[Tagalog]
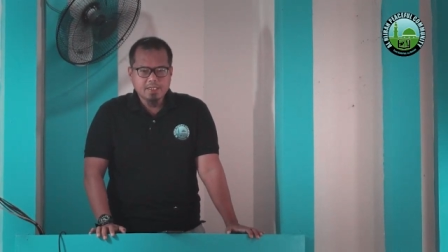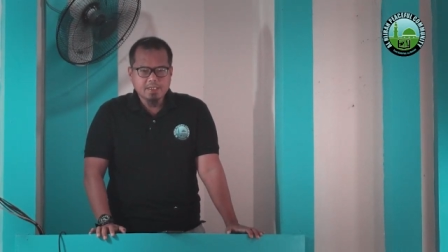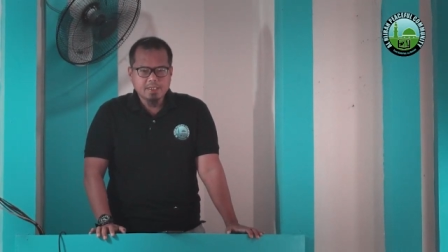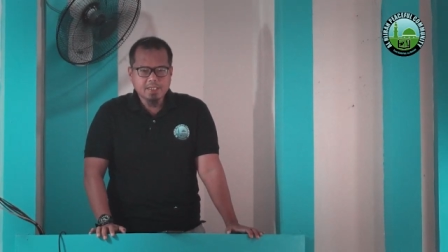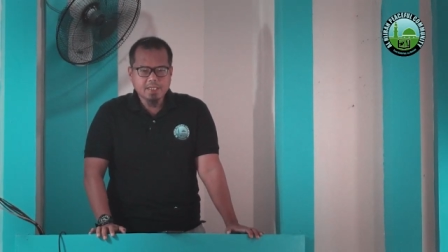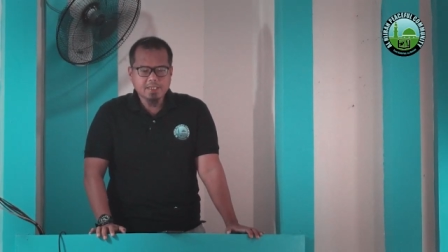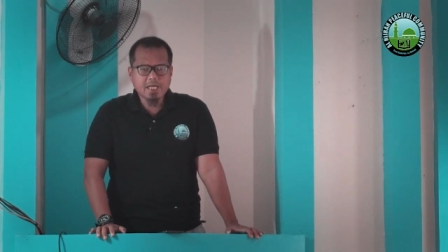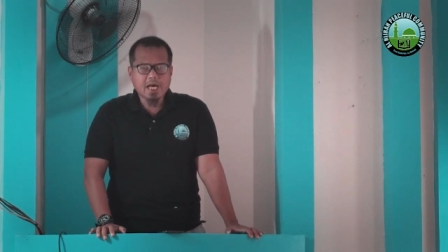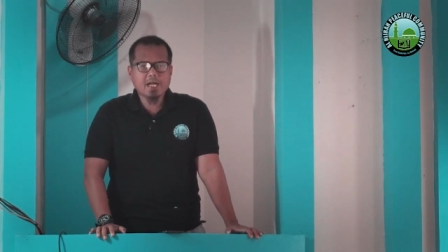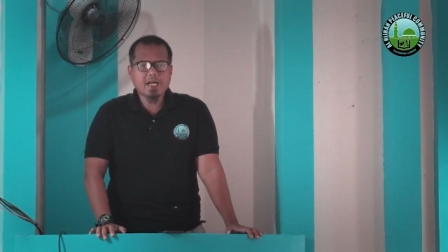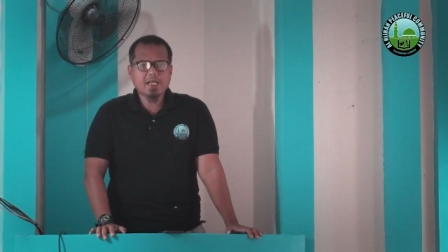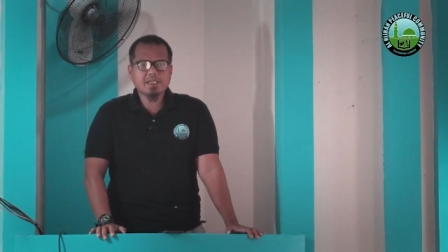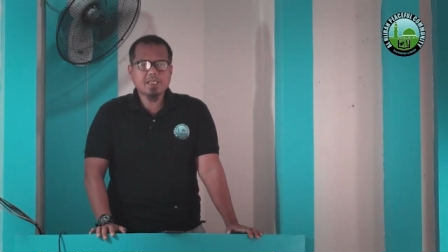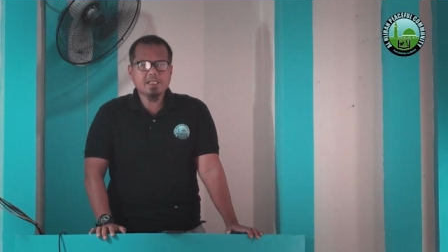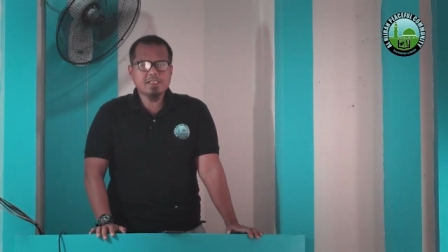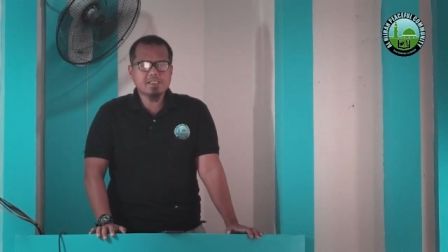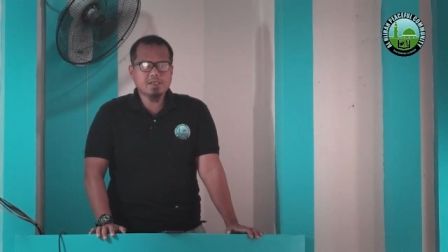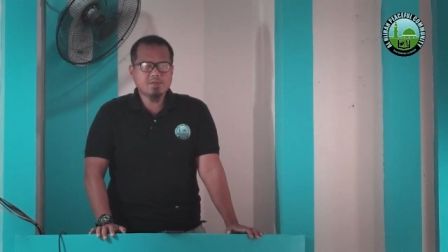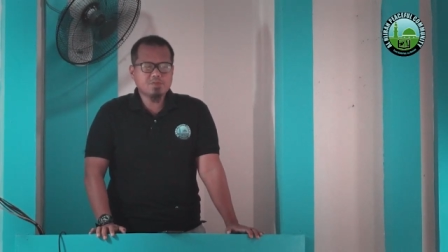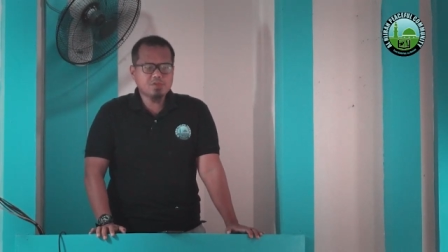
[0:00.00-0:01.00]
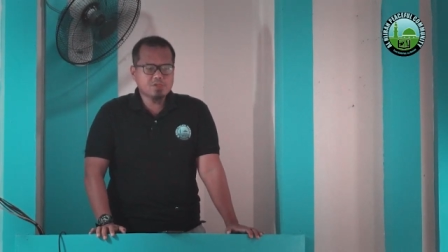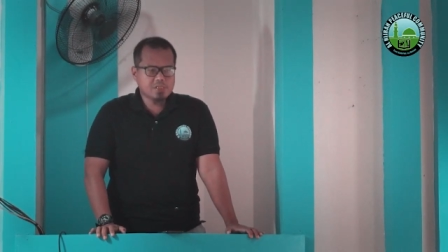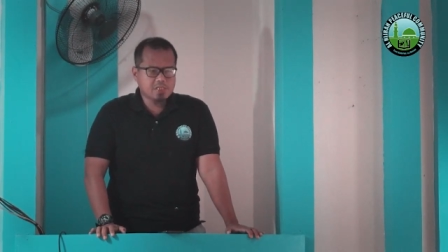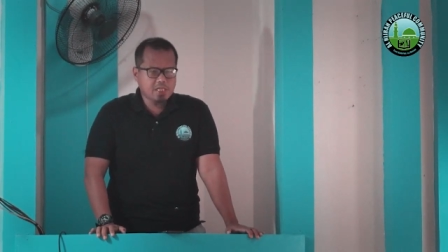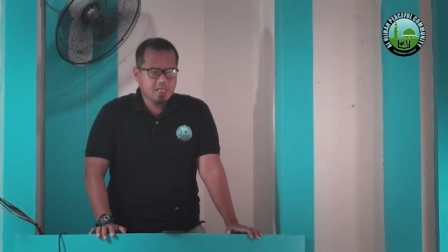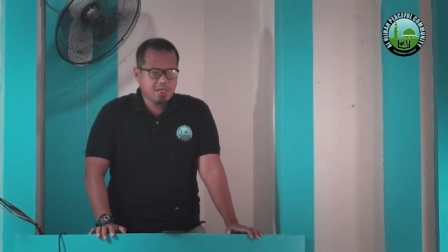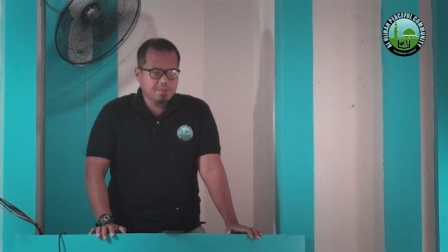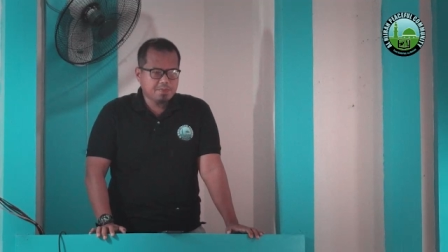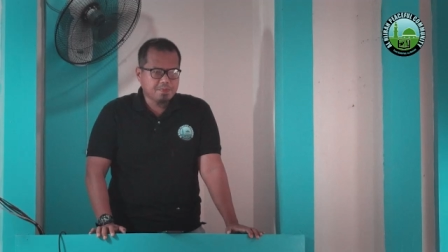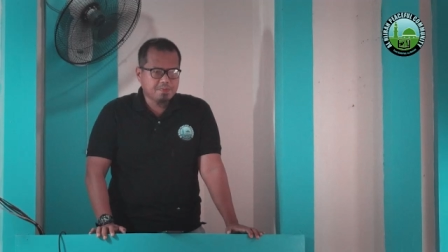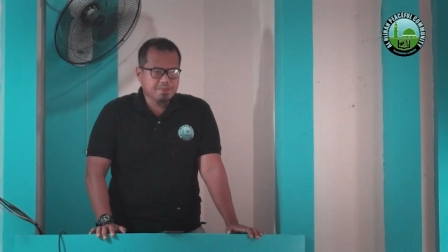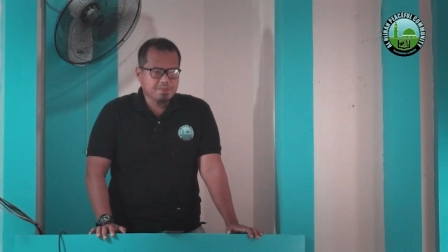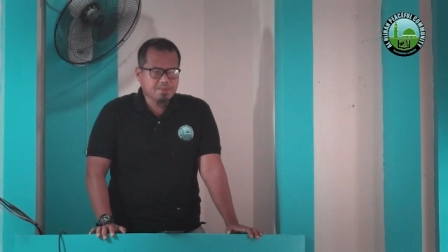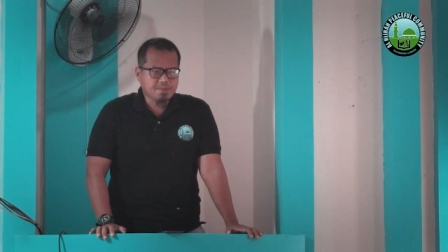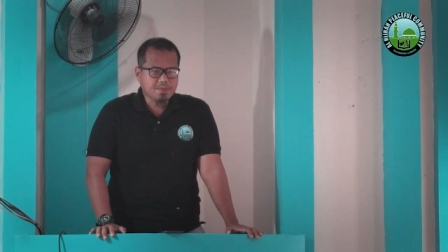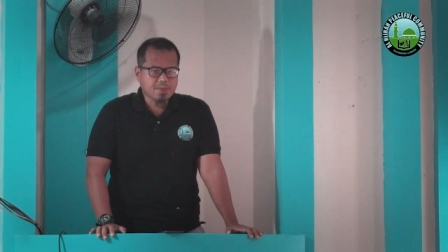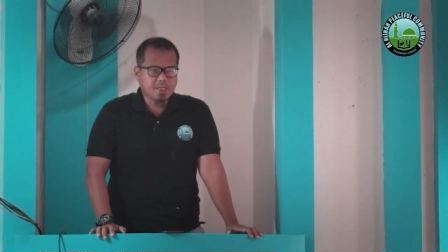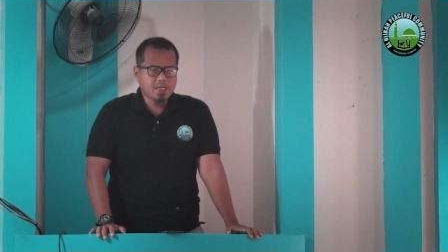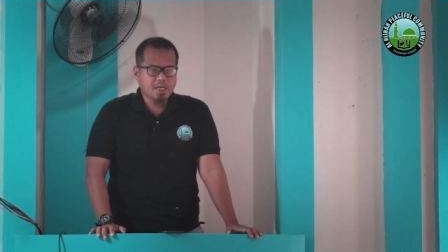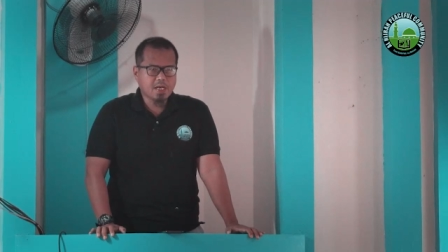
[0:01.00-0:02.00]
na darating sa Muslim
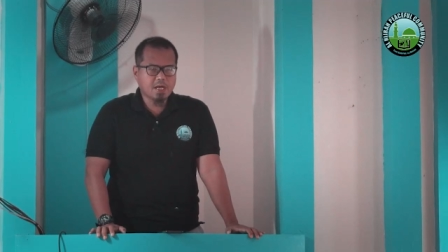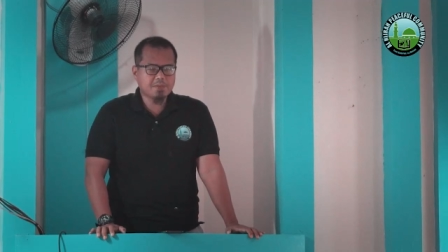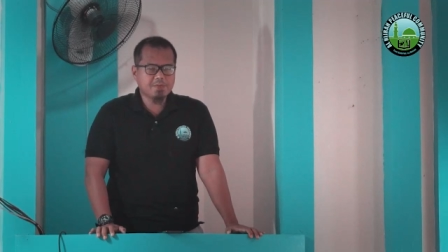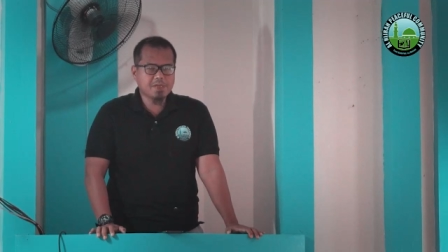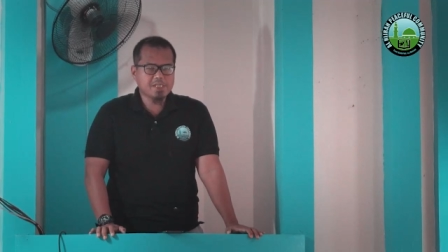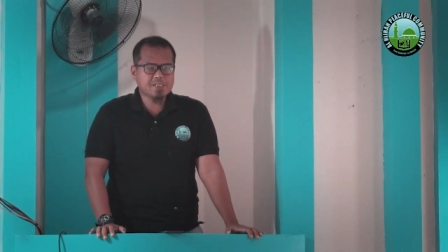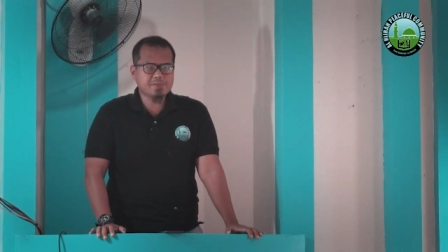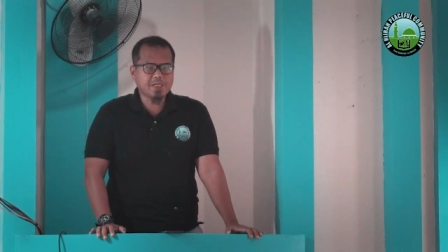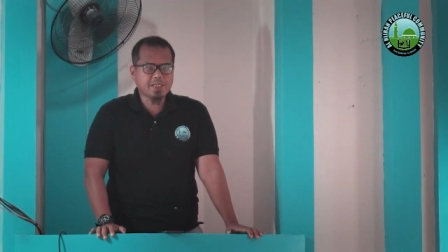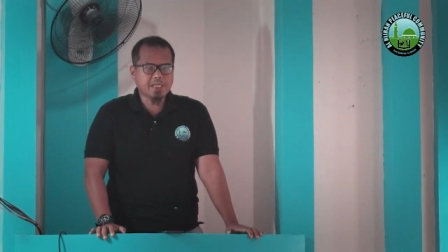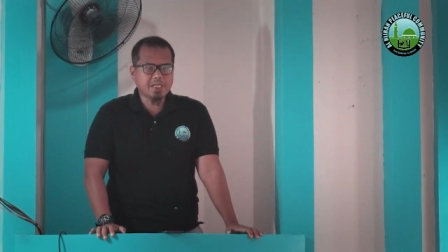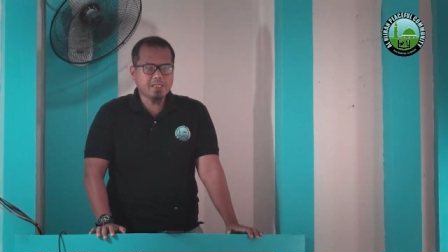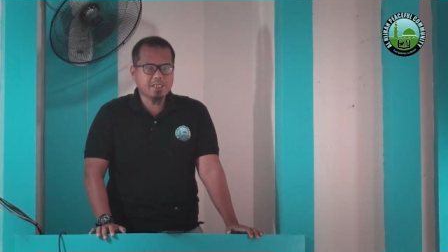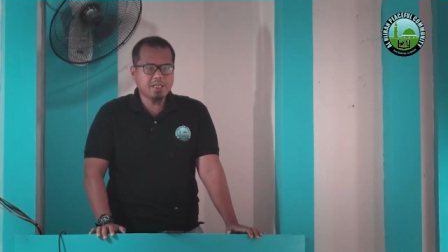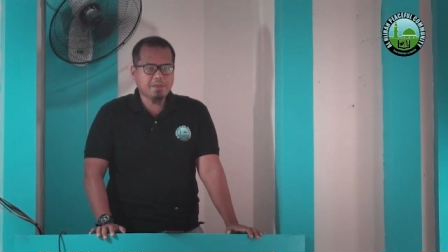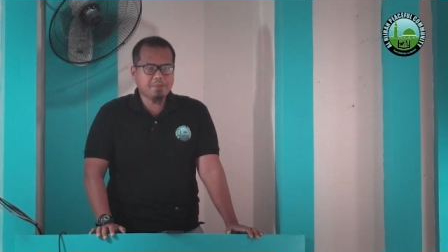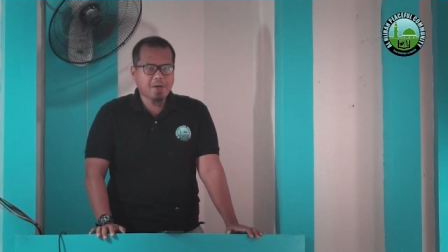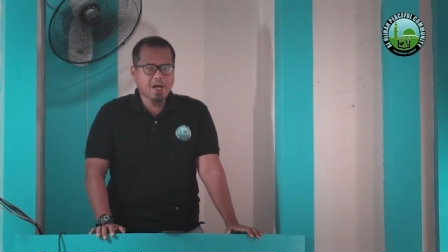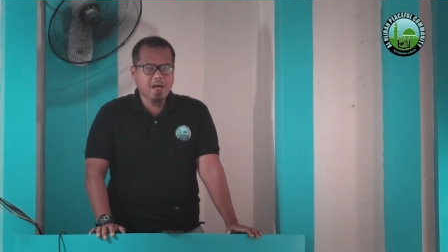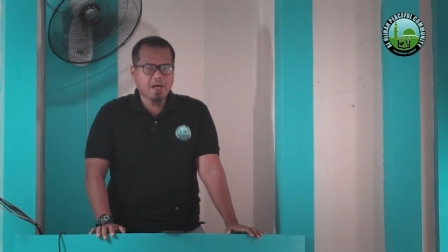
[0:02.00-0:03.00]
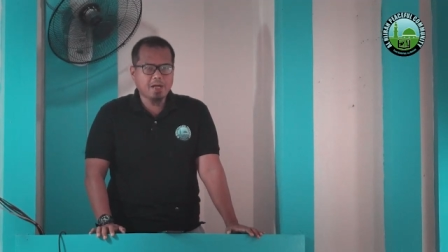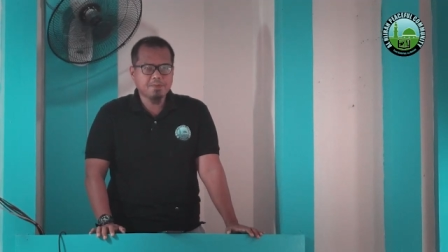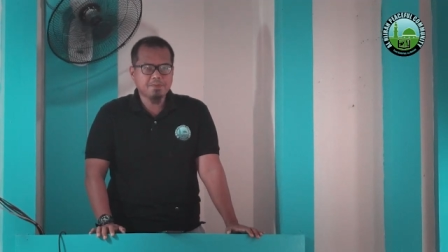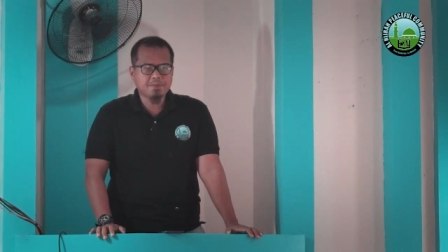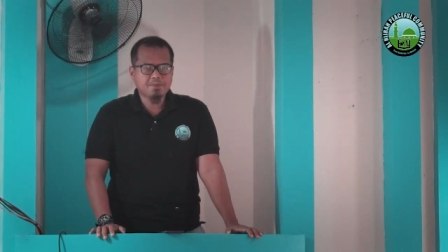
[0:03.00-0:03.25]
ang mas matindi pa